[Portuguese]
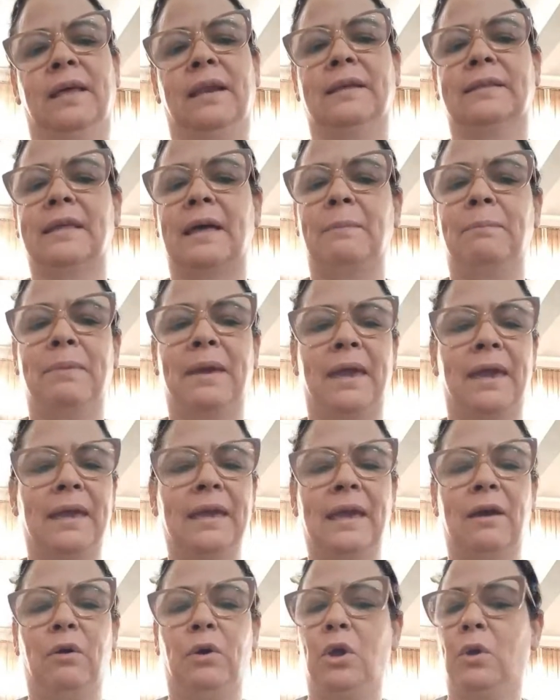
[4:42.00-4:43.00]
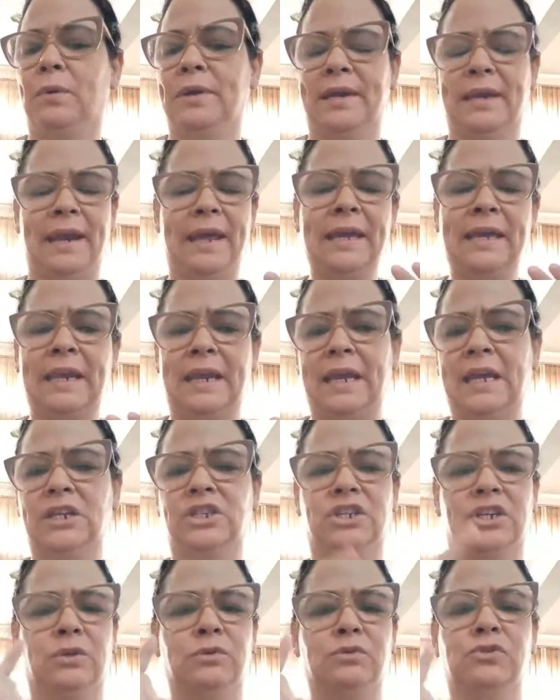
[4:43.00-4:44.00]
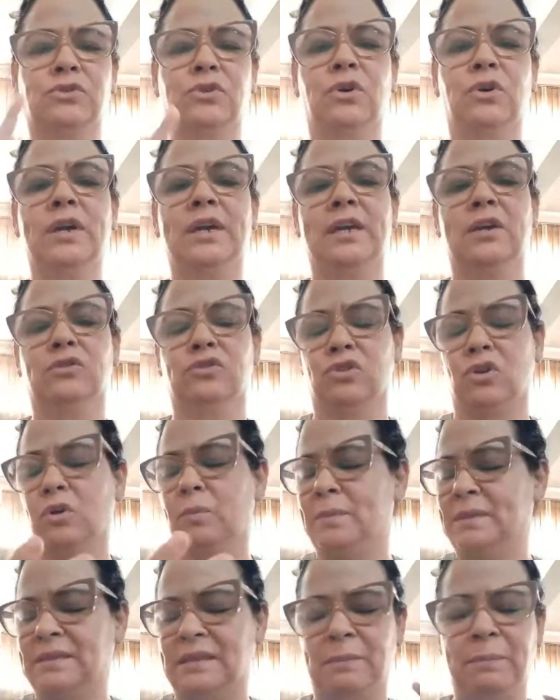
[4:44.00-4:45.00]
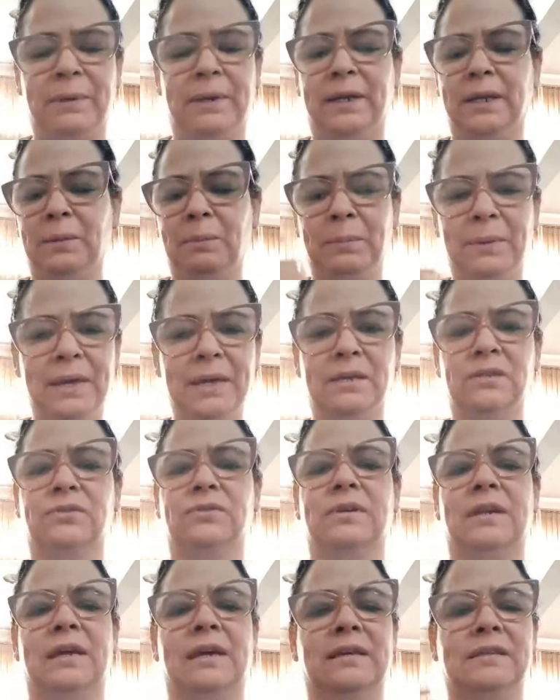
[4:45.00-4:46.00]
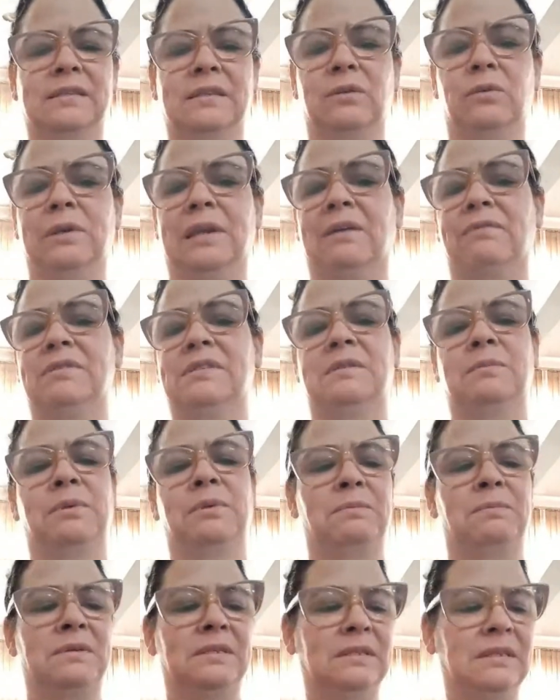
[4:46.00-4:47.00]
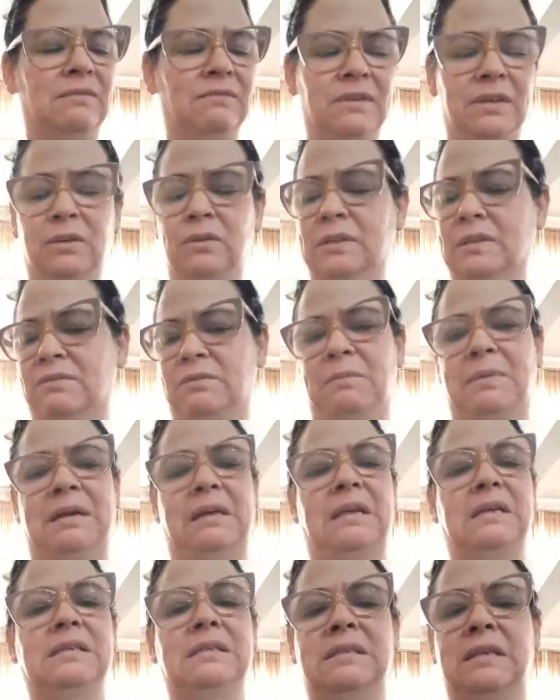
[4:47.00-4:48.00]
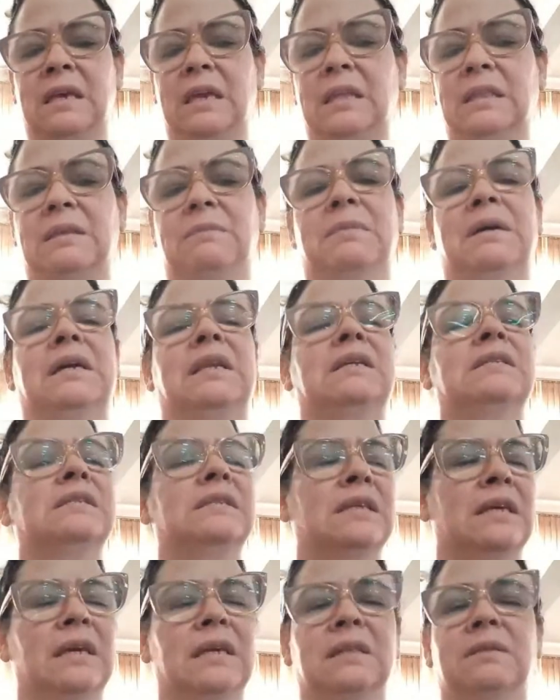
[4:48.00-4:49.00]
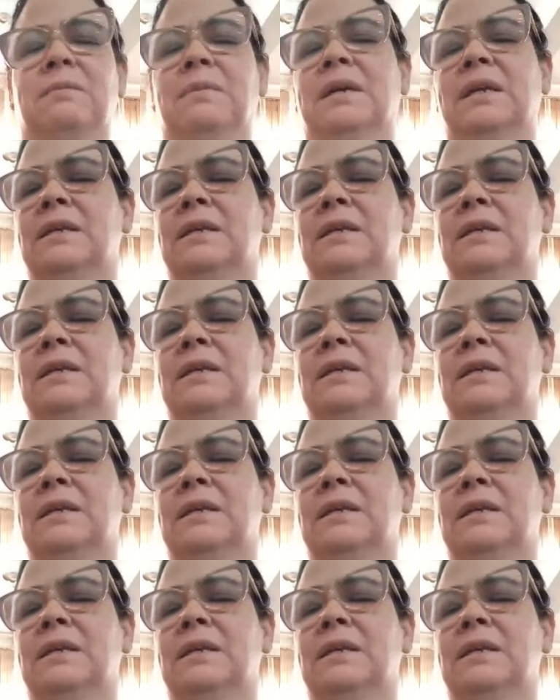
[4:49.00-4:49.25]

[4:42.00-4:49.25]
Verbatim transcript: ela tá bem, eu, eu, ia na igreja, eu sorri, eu só comecei a perder peso, né? Você olhava assim para mim, você via que eu tava emagrecendo, emagrecendo,